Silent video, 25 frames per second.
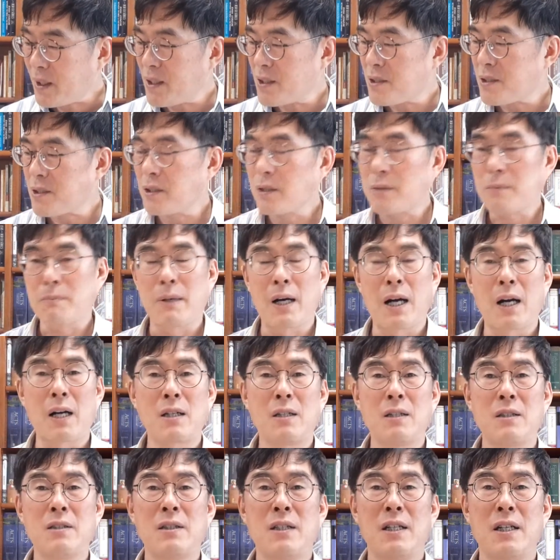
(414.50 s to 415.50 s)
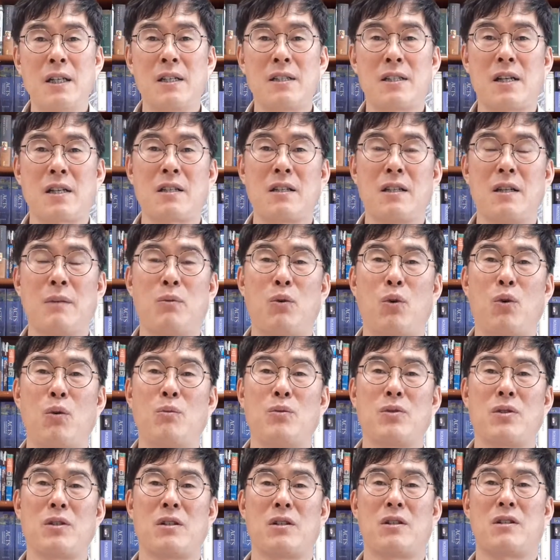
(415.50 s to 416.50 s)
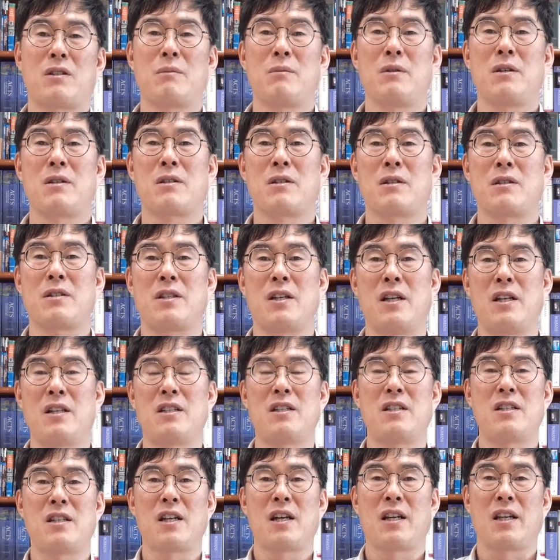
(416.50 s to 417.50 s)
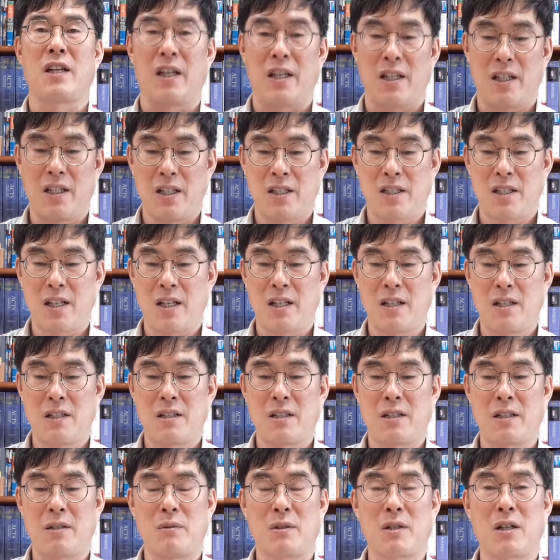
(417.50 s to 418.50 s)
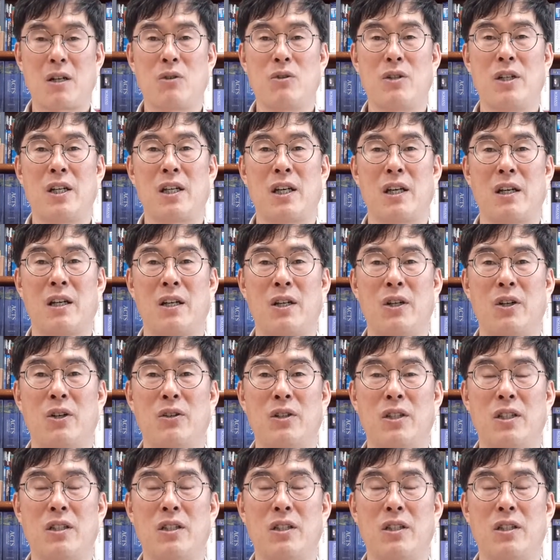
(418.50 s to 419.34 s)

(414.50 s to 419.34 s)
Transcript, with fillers: 즉 마가는 자신의 복음서를 쓰면서 제일 시작에 1장 1절에 뭐라고 이야기하나요?